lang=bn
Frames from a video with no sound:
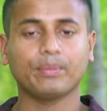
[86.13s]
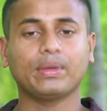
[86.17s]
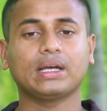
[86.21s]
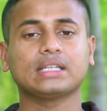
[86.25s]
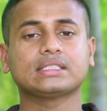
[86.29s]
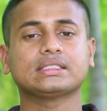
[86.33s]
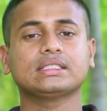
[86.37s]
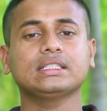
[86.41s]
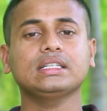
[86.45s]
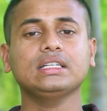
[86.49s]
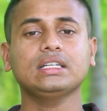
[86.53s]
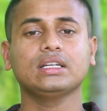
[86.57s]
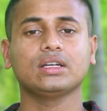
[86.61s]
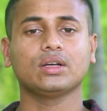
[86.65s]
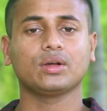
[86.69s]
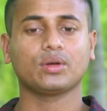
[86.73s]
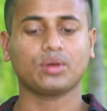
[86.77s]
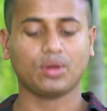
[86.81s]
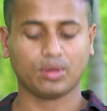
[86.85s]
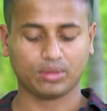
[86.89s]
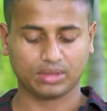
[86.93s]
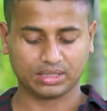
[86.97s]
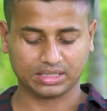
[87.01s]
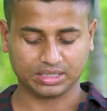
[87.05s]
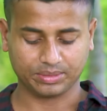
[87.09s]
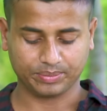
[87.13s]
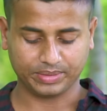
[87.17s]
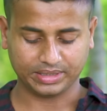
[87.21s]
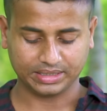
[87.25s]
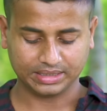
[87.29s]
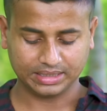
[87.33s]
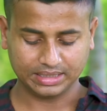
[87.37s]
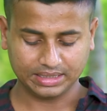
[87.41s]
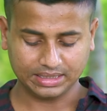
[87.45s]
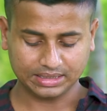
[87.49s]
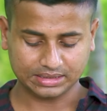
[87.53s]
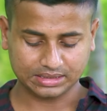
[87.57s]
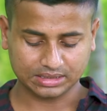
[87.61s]
বাসে রওনা দেবেন
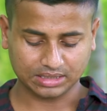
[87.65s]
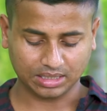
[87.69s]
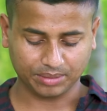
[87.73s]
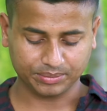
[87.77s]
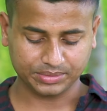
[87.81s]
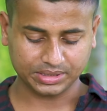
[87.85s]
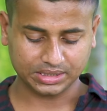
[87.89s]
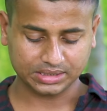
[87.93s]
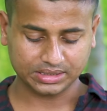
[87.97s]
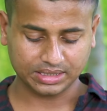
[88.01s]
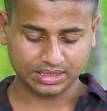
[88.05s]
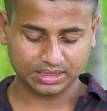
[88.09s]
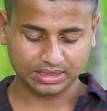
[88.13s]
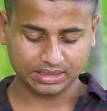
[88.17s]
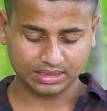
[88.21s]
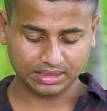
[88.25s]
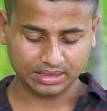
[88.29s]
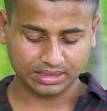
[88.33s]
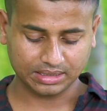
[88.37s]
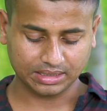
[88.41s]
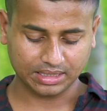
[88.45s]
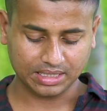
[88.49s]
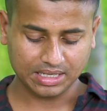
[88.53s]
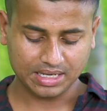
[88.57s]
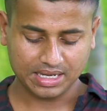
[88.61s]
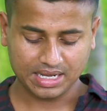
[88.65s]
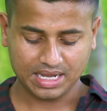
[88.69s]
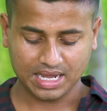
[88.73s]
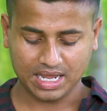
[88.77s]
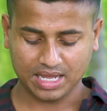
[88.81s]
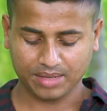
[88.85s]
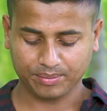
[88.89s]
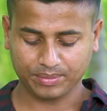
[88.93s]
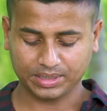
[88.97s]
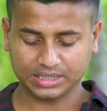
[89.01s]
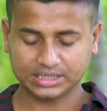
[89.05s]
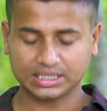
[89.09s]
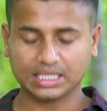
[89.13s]
ঠিক আছে তো আমি জাস্ট এখান থেকে
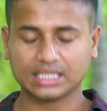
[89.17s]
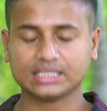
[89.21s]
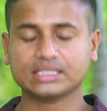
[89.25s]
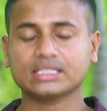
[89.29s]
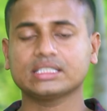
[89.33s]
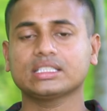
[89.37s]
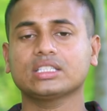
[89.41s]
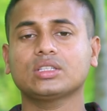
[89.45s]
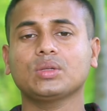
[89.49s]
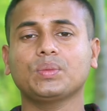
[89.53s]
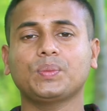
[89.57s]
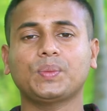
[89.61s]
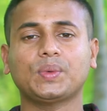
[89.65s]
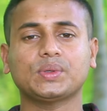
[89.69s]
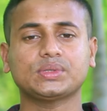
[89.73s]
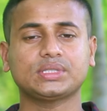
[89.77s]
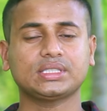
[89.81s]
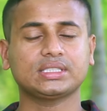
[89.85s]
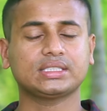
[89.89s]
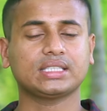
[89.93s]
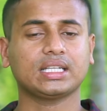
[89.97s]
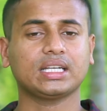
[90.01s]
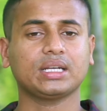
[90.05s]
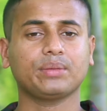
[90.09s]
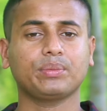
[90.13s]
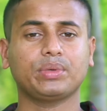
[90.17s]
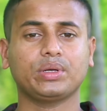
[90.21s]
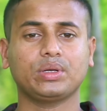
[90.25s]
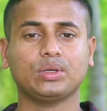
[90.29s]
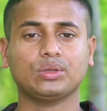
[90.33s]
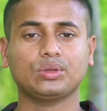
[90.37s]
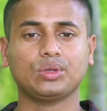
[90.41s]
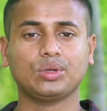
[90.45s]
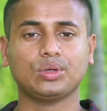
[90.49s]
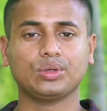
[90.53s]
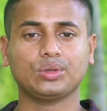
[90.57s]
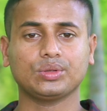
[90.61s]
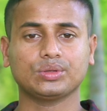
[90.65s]
এই মাসে আজকে যেহেতু পঁচিশ তারিখ ভিডিও
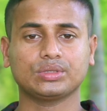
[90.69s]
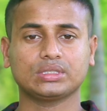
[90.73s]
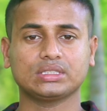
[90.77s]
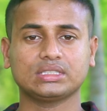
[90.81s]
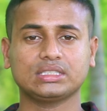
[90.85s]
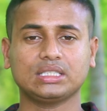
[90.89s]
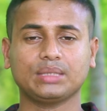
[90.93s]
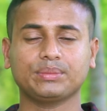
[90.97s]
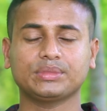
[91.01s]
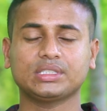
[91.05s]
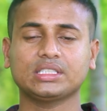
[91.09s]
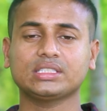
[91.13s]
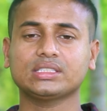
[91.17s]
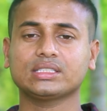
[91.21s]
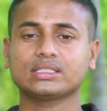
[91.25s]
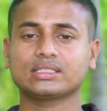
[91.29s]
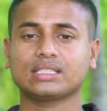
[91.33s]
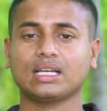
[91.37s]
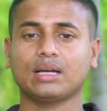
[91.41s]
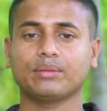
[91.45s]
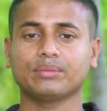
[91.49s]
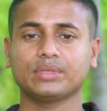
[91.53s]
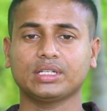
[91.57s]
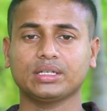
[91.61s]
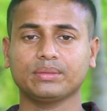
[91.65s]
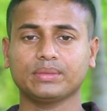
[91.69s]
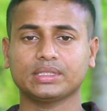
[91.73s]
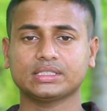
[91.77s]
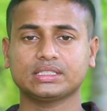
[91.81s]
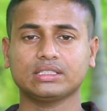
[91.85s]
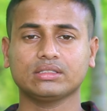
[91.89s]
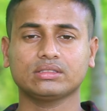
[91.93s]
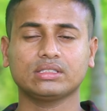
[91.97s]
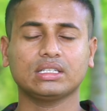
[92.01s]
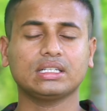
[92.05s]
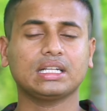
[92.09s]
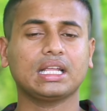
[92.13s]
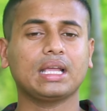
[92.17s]
তৈরি করতেছি আমি জাস্ট সামনের মাসে
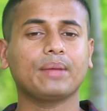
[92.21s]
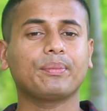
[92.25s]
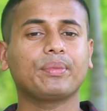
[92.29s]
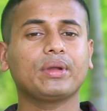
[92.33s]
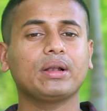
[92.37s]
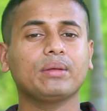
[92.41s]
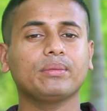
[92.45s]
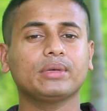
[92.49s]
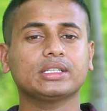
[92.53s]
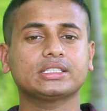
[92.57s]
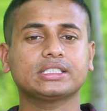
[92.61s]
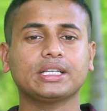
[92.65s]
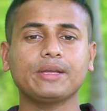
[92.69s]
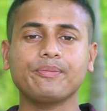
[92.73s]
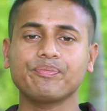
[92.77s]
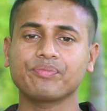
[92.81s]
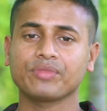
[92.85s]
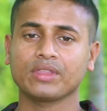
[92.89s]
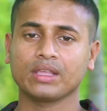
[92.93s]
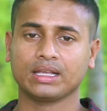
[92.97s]
অর্থাৎ এপ্রিল মাসে